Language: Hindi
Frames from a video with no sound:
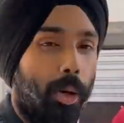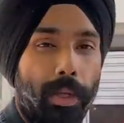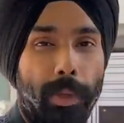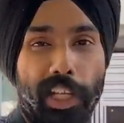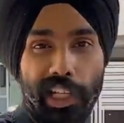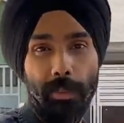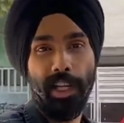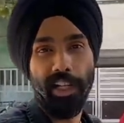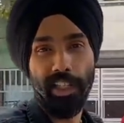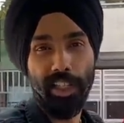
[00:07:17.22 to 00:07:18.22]
अभी हम एक रील
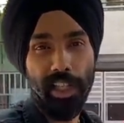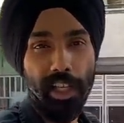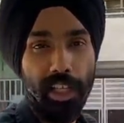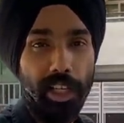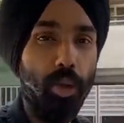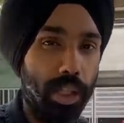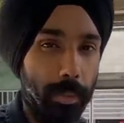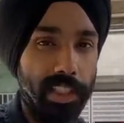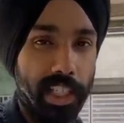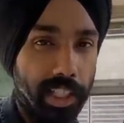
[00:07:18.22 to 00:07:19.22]
बनाने की तैयारी कर रहे हैं उसके
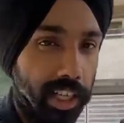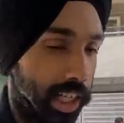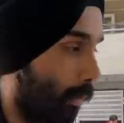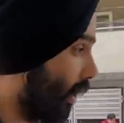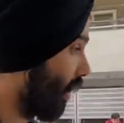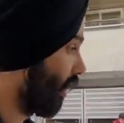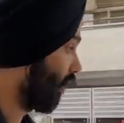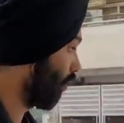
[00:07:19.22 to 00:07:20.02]
बाद जाएंगे गेड़ी मारने के लिए